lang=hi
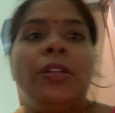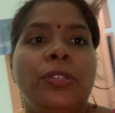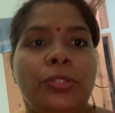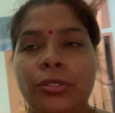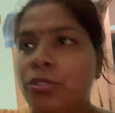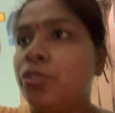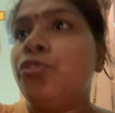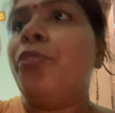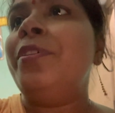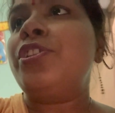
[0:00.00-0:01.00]
तो दोस्तों
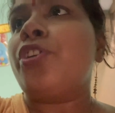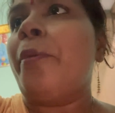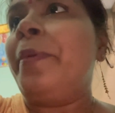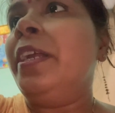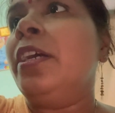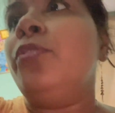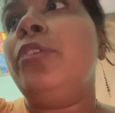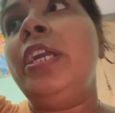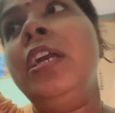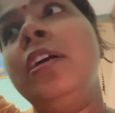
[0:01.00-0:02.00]
जो भी शॉपिंग
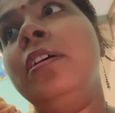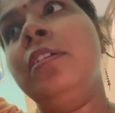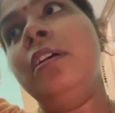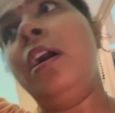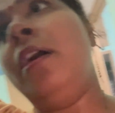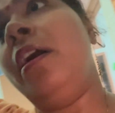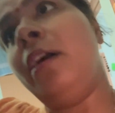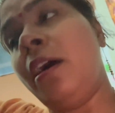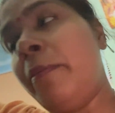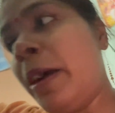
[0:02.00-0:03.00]
करूँगी
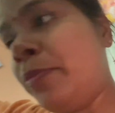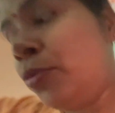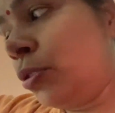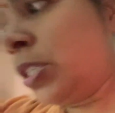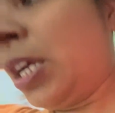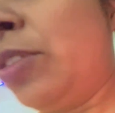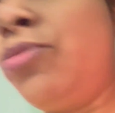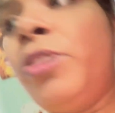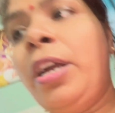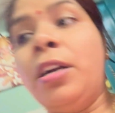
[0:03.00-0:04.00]
अब आप लोगों के साथ जो
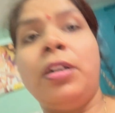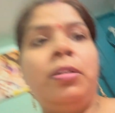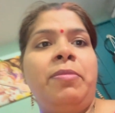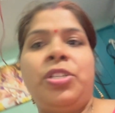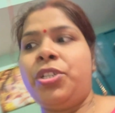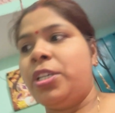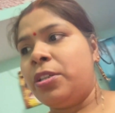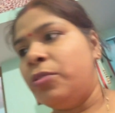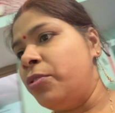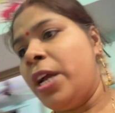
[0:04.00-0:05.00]
है कल मैं शेयर
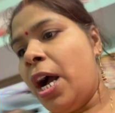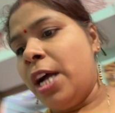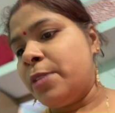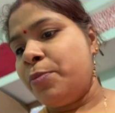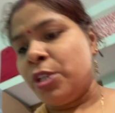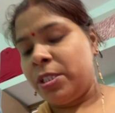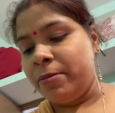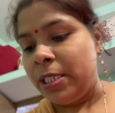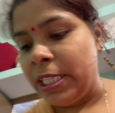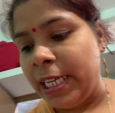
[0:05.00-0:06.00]
करूँगी आज पॉसिबल
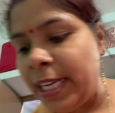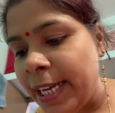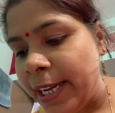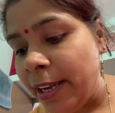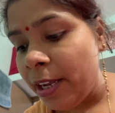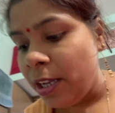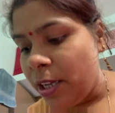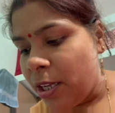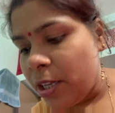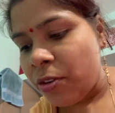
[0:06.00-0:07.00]
नहीं है
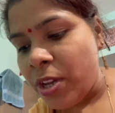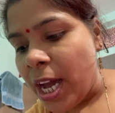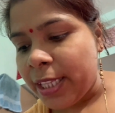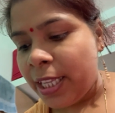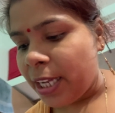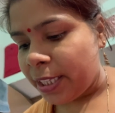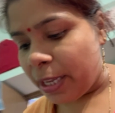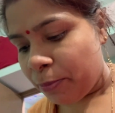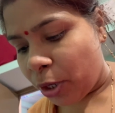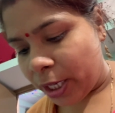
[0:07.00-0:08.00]
क्योंकि आते आते हैं
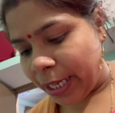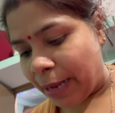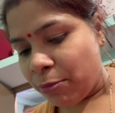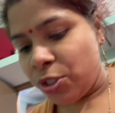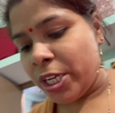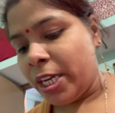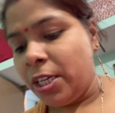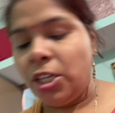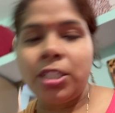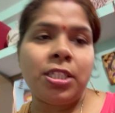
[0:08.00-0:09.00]
बहुत टाइम हो जाएगा
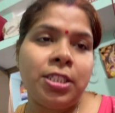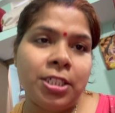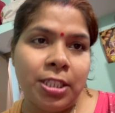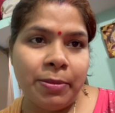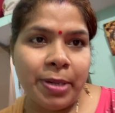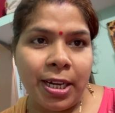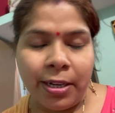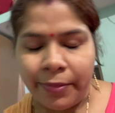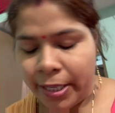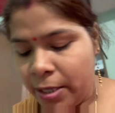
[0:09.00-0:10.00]
और जल्दी जल्दी में खाना
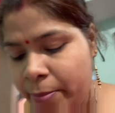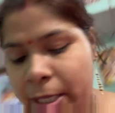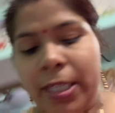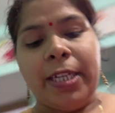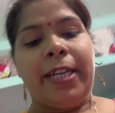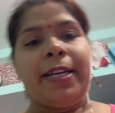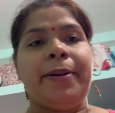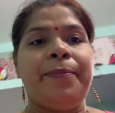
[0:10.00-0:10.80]
वगैरह बनाना रहेगा